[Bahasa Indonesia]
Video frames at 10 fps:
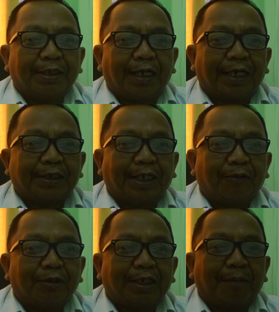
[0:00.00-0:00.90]
salah
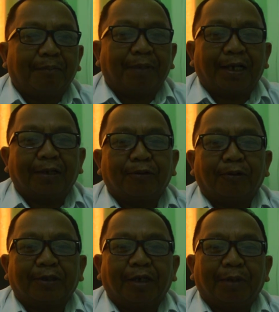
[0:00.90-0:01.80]
satu sampah
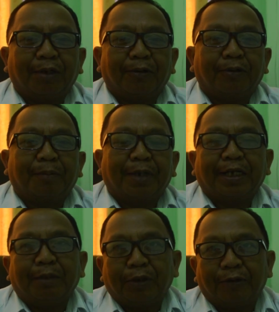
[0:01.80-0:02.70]
untuk Tabalong untuk
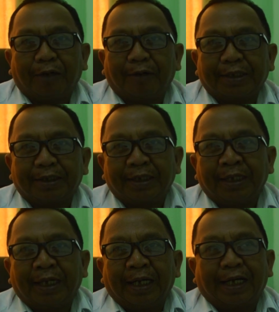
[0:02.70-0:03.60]
kemarin di Benua Lawas.
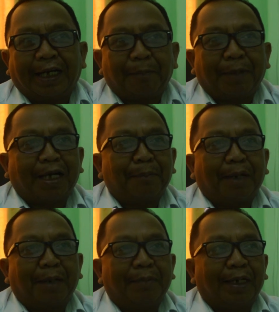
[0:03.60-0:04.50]
Kenapa kami
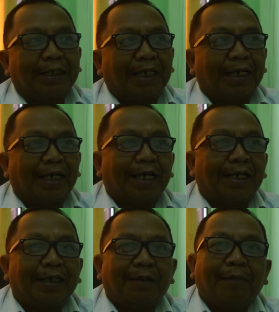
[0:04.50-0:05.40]
ambil di sana?
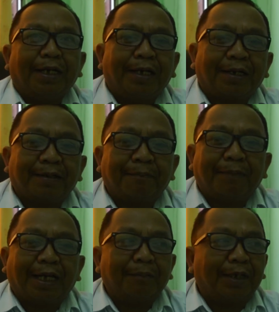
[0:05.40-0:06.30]
Karena terbanyak
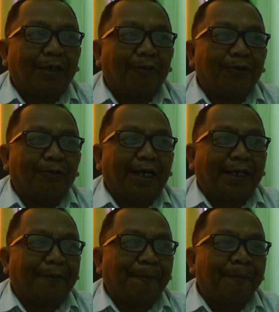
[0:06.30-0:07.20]
paling banyak
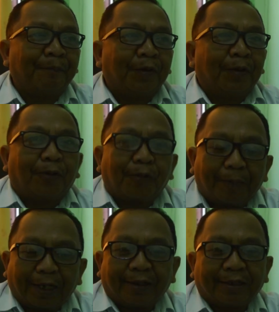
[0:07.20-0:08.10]
usulan
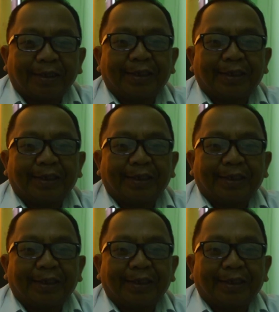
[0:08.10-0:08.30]
rumah